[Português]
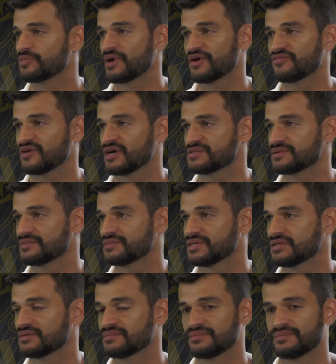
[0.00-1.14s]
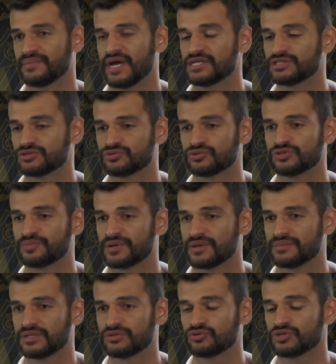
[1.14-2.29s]
meu pai faz para mim, mexe tudo para
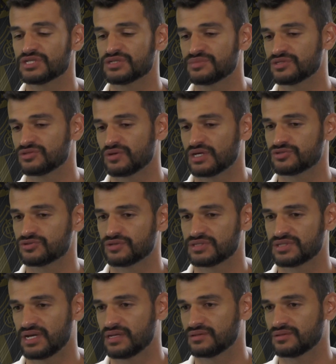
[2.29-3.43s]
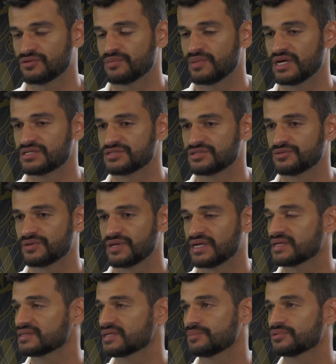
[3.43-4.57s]
mim. Todas as minhas situações lá no Brasil, ele
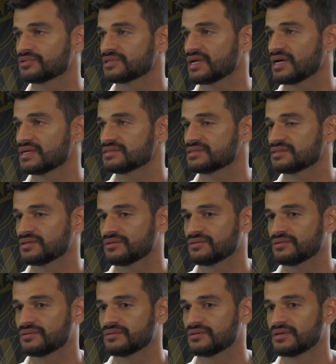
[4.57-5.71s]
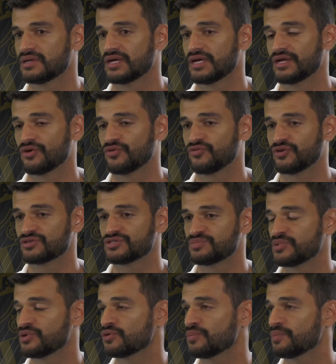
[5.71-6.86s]
que está por trás. Então, eu fico
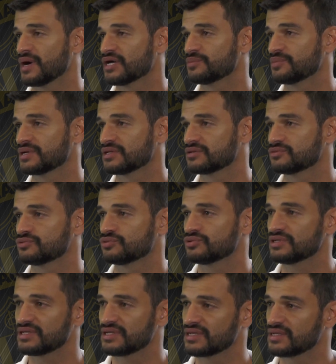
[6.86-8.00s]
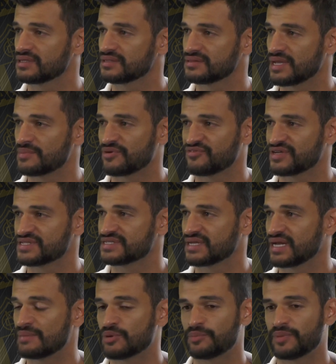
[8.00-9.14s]
despreocupado, porque tudo que tem para fazer
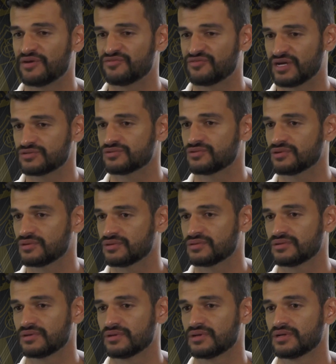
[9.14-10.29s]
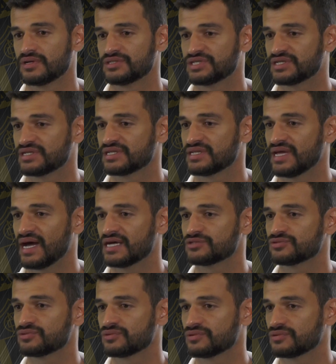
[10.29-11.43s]
lá, meu pai faz com dignidade,
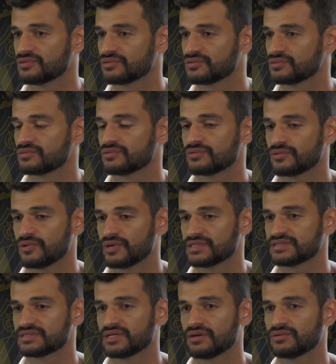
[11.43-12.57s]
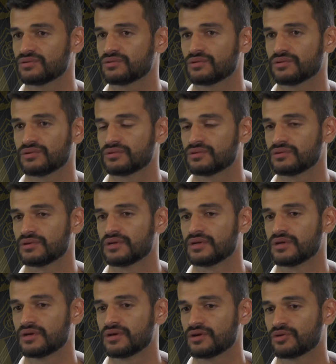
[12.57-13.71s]
com correção, com,
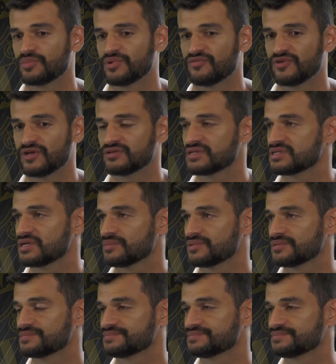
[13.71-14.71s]
com perfeito exemplo.